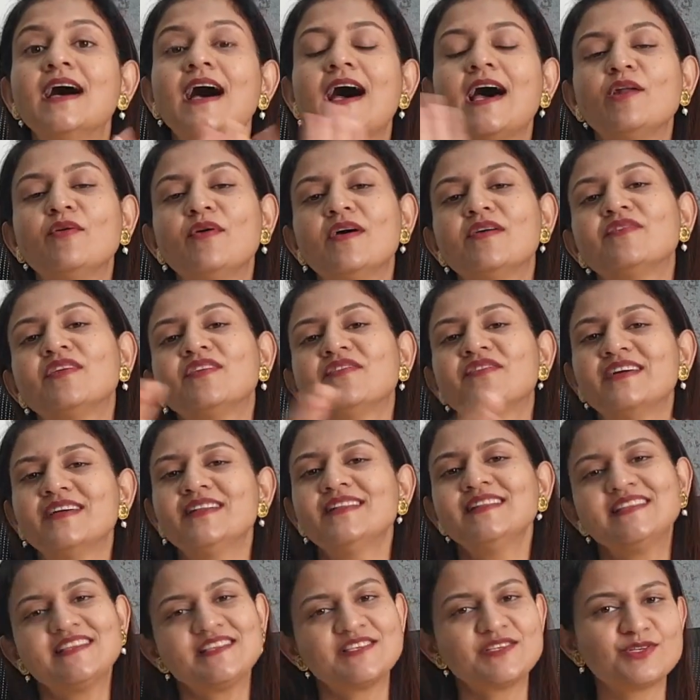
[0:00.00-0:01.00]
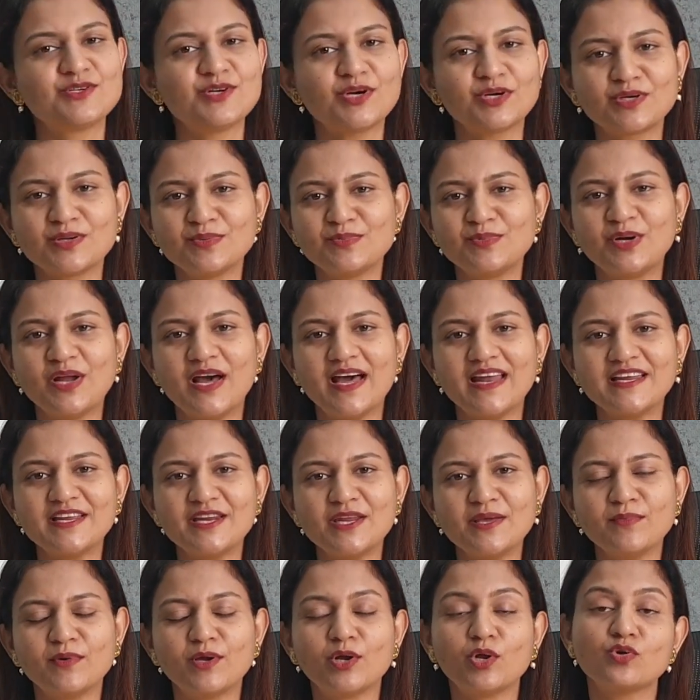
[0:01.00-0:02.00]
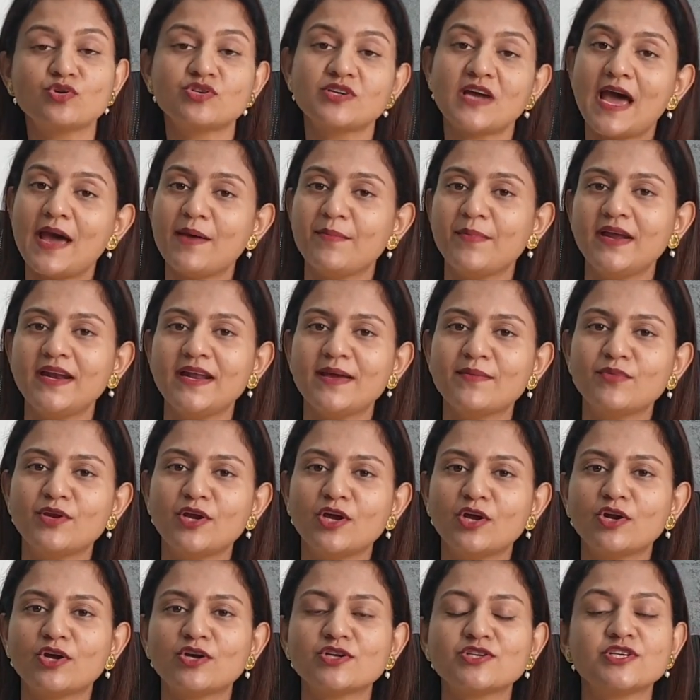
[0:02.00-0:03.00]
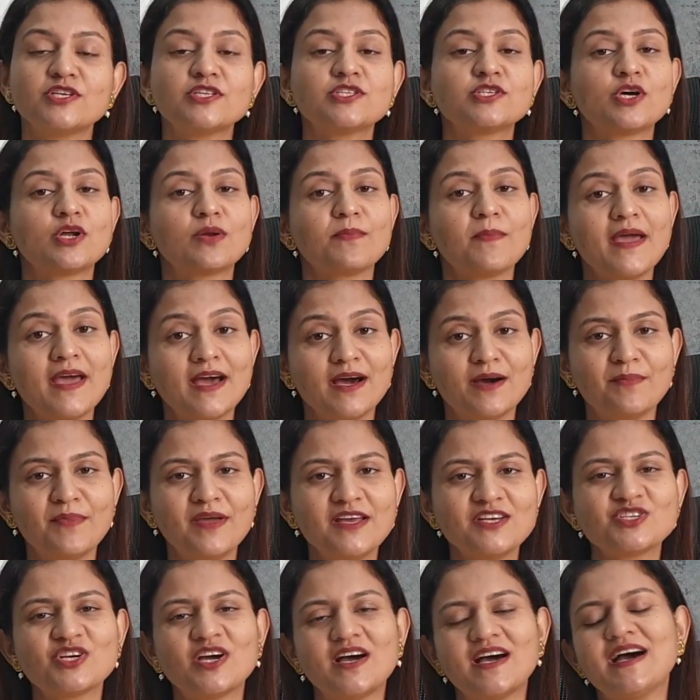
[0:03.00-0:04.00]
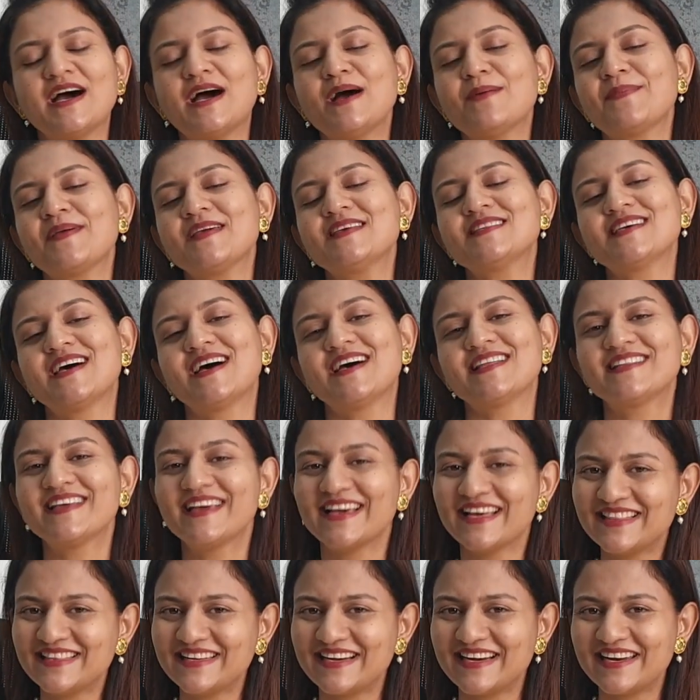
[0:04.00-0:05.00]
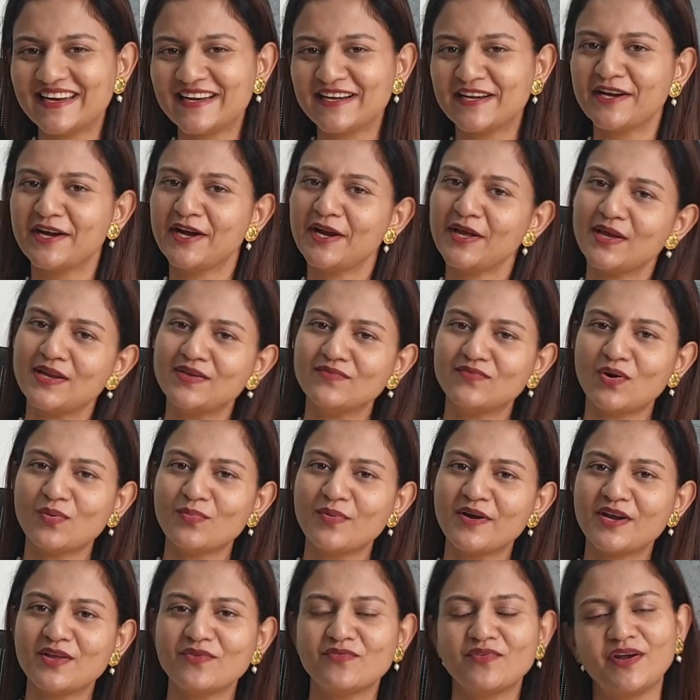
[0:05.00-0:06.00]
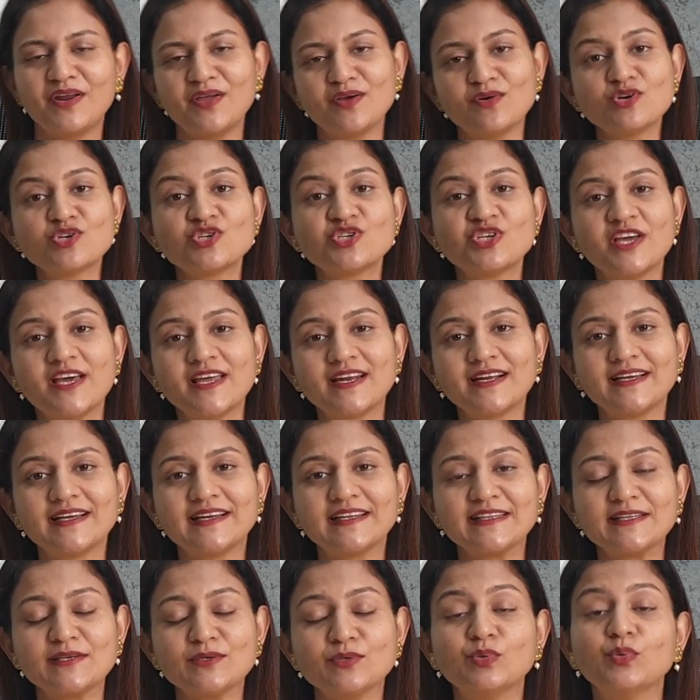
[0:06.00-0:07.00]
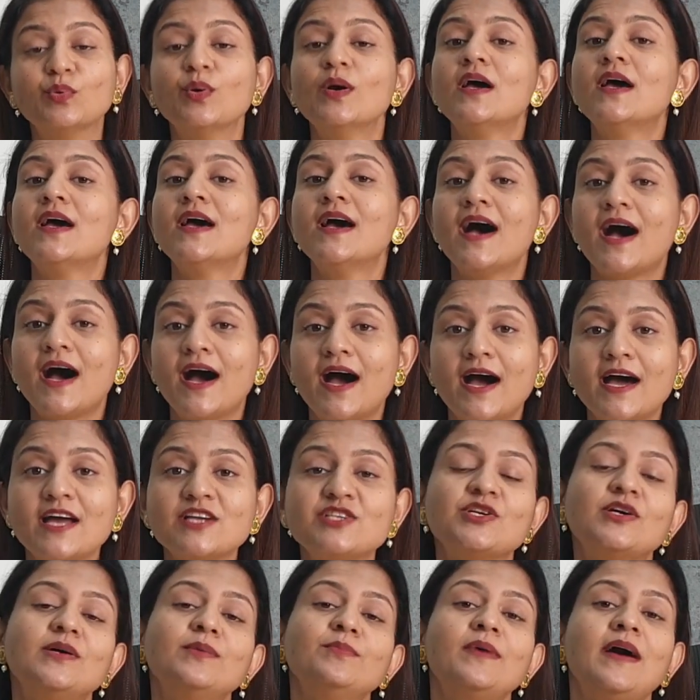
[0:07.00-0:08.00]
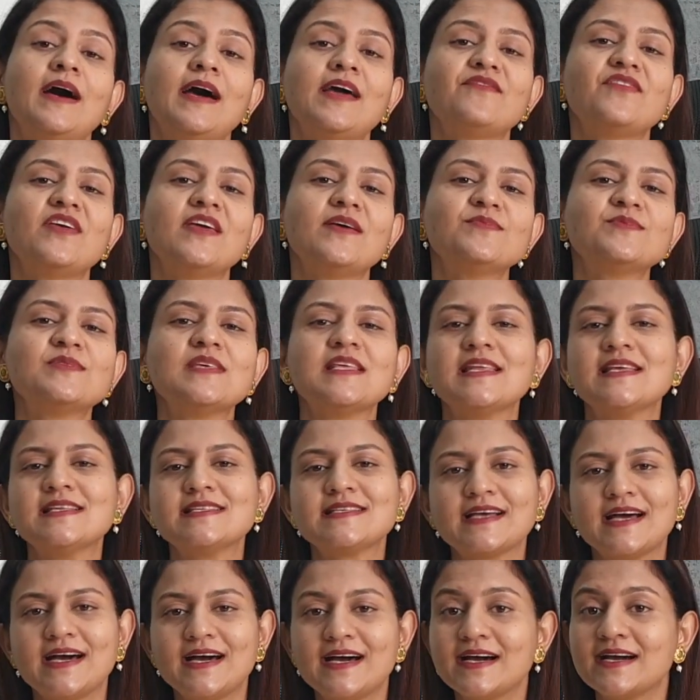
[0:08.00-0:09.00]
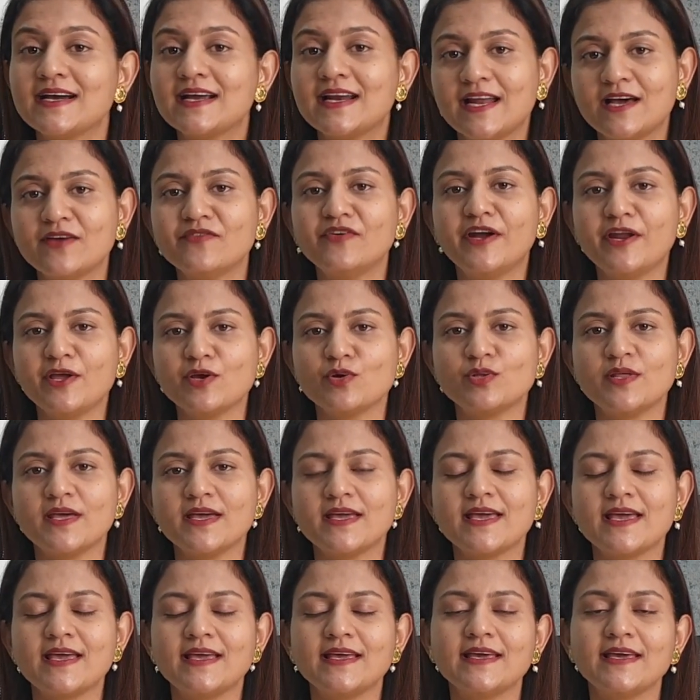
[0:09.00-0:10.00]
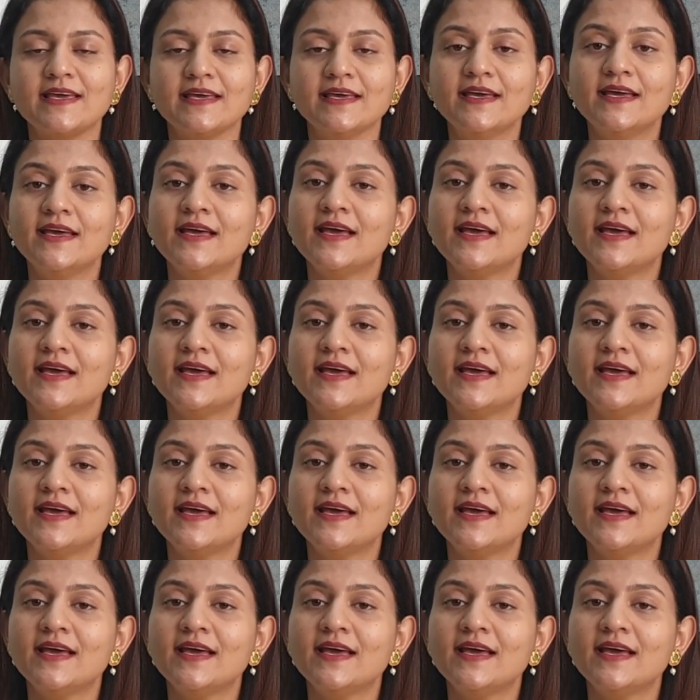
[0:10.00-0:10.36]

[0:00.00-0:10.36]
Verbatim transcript: हेलो एवरीवन दिस इज डॉक्टर मृणालिनी मनोज आई एम एन एम्ब्रियोलॉजिस्ट और मैं हमेशा आपके साथ हेल्थ रिलेटेड इन्फॉर्मेटिव वीडियो शेयर करती हूँ आज हम आई सीरीज़ का अगला वीडियो देखेंगे